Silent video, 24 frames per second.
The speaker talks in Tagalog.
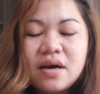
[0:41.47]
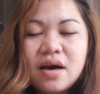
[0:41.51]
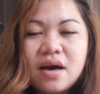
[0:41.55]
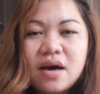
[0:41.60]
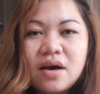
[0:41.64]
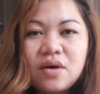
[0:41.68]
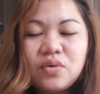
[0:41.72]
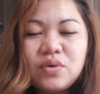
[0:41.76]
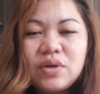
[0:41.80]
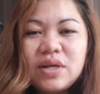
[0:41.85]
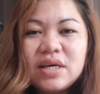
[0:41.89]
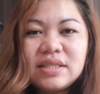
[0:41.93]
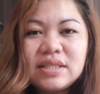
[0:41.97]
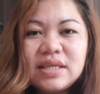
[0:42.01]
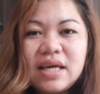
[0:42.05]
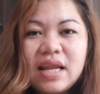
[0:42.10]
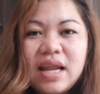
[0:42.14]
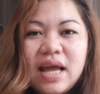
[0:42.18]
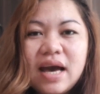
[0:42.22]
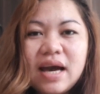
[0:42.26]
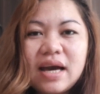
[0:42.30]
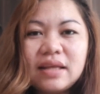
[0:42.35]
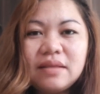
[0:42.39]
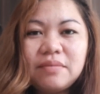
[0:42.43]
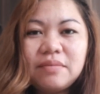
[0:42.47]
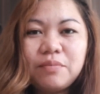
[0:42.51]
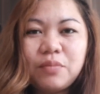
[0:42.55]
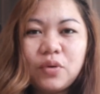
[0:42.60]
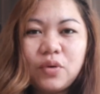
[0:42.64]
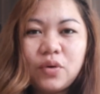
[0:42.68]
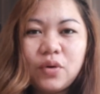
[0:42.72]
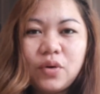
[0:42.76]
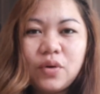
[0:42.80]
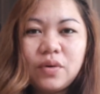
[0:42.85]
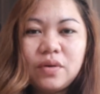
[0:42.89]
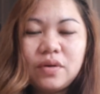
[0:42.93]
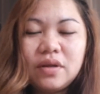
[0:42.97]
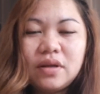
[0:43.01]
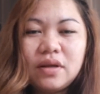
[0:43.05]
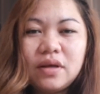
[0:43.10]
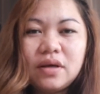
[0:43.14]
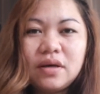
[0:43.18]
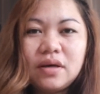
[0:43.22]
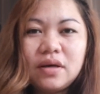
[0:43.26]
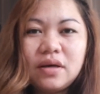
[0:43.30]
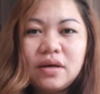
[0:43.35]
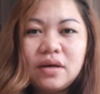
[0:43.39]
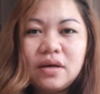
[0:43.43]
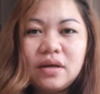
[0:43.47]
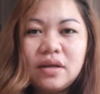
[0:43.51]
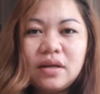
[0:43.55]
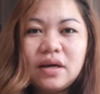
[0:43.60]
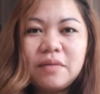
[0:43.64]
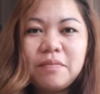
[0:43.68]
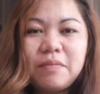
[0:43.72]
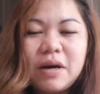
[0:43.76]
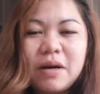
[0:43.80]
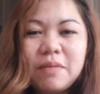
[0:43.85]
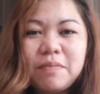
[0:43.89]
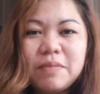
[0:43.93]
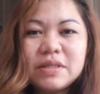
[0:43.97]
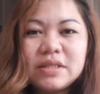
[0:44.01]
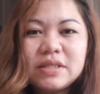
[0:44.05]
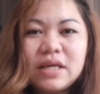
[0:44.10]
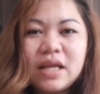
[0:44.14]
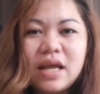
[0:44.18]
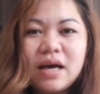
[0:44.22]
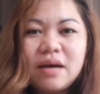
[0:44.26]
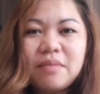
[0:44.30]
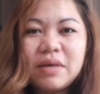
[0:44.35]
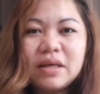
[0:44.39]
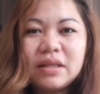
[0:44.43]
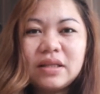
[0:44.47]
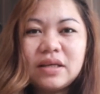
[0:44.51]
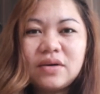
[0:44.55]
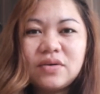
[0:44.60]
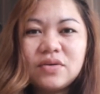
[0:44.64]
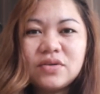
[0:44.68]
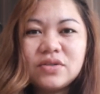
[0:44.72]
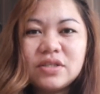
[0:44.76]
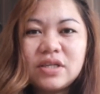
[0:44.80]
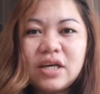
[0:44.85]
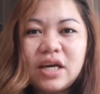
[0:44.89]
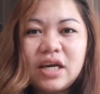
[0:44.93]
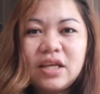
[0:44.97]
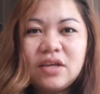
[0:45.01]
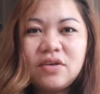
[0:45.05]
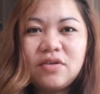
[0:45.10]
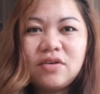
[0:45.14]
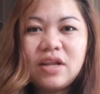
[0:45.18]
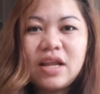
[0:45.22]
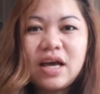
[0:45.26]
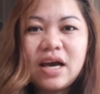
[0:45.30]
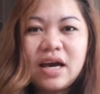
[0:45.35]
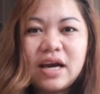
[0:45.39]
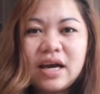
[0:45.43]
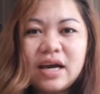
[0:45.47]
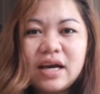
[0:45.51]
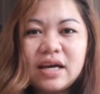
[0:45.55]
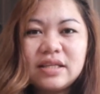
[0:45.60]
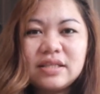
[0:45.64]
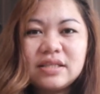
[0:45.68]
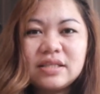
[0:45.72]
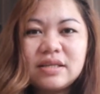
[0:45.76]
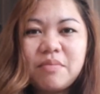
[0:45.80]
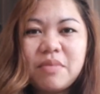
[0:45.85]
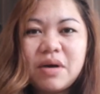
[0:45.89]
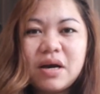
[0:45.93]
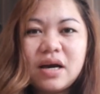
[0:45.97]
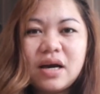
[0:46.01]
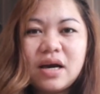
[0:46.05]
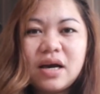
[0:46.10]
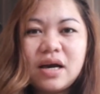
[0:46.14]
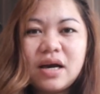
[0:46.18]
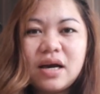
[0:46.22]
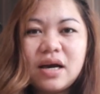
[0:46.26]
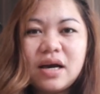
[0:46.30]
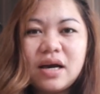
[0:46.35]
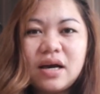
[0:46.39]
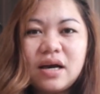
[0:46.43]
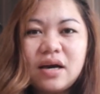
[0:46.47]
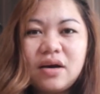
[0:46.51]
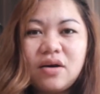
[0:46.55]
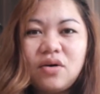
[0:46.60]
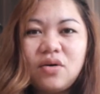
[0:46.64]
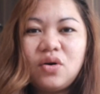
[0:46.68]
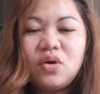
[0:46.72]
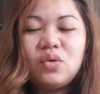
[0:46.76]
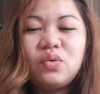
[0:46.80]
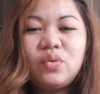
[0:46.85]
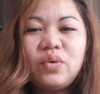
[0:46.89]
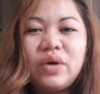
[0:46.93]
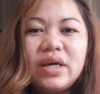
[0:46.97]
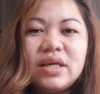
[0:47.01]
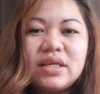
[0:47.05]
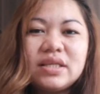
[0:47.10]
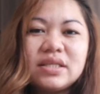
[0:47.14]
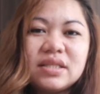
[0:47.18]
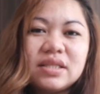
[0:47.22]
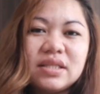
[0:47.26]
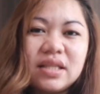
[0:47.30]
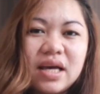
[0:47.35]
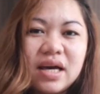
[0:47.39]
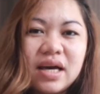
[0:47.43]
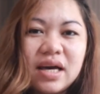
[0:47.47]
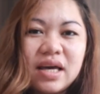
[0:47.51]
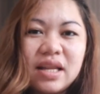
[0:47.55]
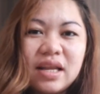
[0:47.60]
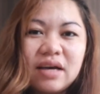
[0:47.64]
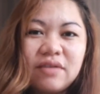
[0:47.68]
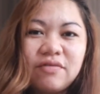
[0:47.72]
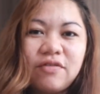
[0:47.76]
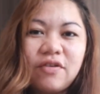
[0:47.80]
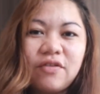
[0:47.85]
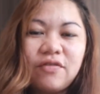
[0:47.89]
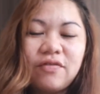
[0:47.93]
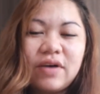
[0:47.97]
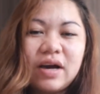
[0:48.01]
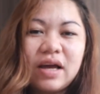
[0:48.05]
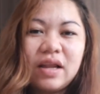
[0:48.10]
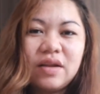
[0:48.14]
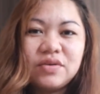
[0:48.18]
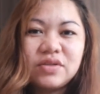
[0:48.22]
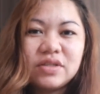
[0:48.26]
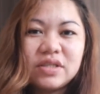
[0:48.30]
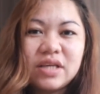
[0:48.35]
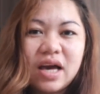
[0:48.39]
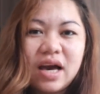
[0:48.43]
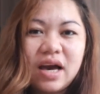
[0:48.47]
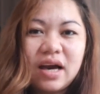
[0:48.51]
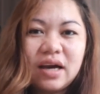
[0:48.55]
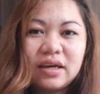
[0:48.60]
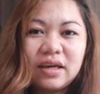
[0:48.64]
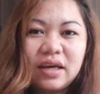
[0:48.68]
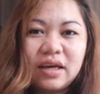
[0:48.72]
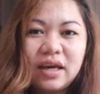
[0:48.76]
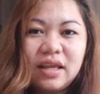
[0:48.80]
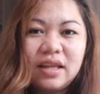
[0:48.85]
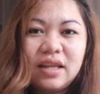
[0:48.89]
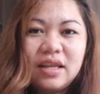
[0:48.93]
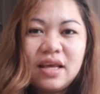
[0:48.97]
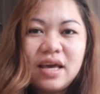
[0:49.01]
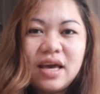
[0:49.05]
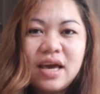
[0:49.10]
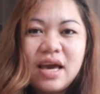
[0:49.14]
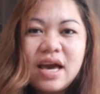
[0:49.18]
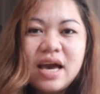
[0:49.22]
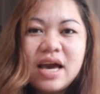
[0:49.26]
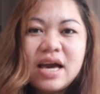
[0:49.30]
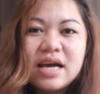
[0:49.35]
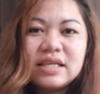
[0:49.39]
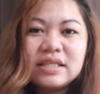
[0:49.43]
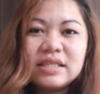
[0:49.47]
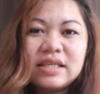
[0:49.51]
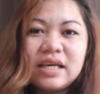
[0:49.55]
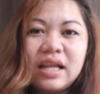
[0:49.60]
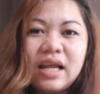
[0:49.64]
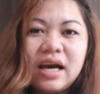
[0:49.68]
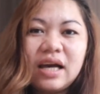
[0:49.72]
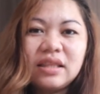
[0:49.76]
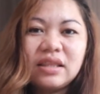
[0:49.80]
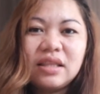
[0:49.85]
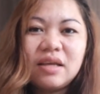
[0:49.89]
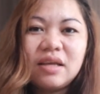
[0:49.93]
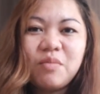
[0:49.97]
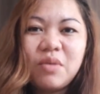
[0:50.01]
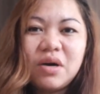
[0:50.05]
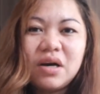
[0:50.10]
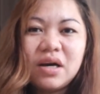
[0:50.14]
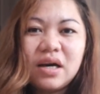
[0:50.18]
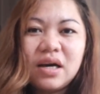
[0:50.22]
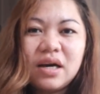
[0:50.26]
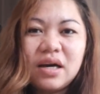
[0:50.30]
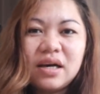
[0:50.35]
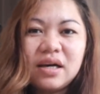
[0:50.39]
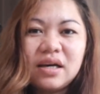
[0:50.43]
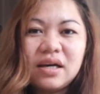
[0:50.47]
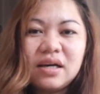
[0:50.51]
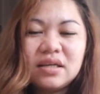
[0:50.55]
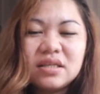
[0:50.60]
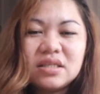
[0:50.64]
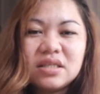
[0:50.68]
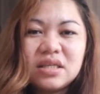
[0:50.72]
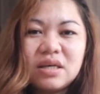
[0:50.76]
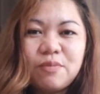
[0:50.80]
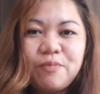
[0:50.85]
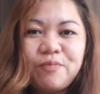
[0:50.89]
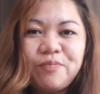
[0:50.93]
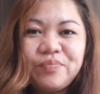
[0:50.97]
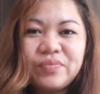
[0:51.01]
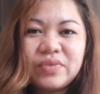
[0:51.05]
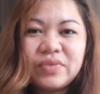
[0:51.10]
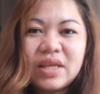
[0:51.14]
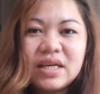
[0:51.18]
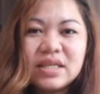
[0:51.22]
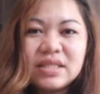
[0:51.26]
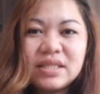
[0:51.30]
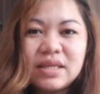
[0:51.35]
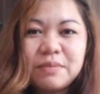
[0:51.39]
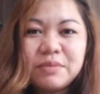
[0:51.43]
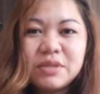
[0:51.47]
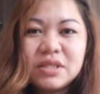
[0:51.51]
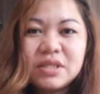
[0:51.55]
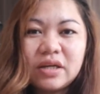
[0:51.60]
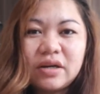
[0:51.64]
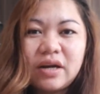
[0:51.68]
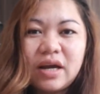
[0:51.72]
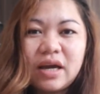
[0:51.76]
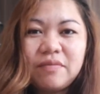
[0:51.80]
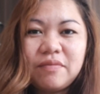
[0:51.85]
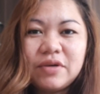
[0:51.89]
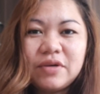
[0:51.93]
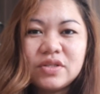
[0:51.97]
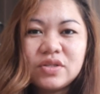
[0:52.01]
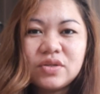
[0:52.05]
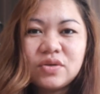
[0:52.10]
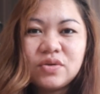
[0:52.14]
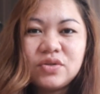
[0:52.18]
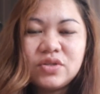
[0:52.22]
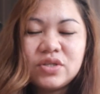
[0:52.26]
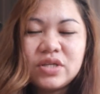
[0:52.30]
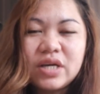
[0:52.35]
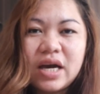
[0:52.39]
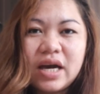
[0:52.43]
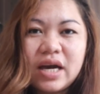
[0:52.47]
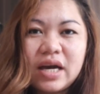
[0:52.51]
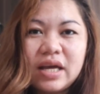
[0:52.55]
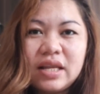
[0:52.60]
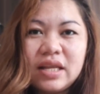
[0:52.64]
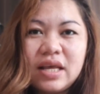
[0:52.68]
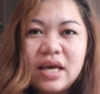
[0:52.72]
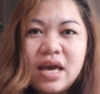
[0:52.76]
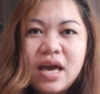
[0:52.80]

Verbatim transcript: uh, una sa lahat po, uh, nagpapasalamat ako sa inyong lahat, sa mga always na nagpa-follow sa akin, sa lahat ng mga sub subscribers ko dyan.